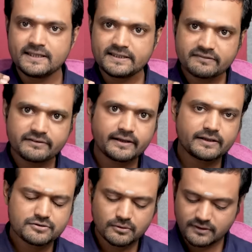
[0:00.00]
இதை
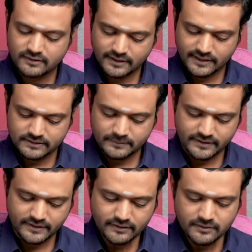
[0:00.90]
விளக்கி சொல்கிறதுக்கு ஏற்ற
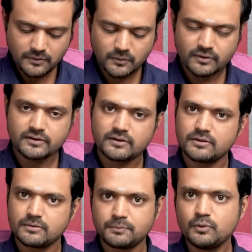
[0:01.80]
மாதிரி ஒரு
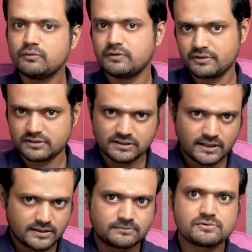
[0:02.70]
பூர்வ
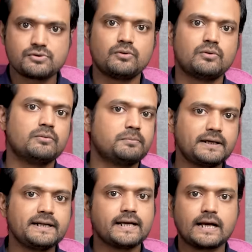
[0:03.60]
விருத்தாந்தம் ஸோ
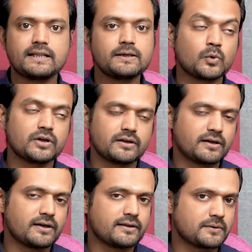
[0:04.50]
பழைய கதை ஒன்று
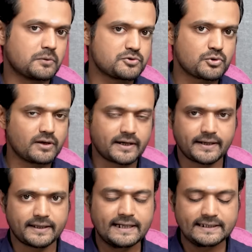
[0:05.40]
இருக்குது அதை நான் ஒன்று
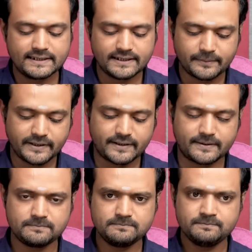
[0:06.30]
சொல்கிறேன் கேளு
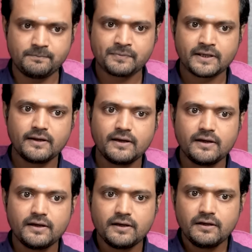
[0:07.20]
அப்படிங்கிறார்
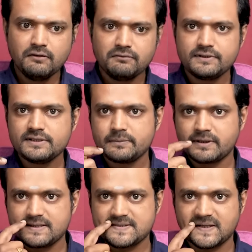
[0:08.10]
விந்தி
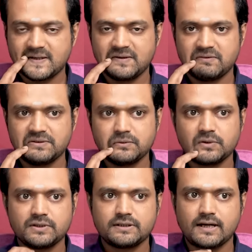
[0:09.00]
மலைசாரலில் வந்து ஒரு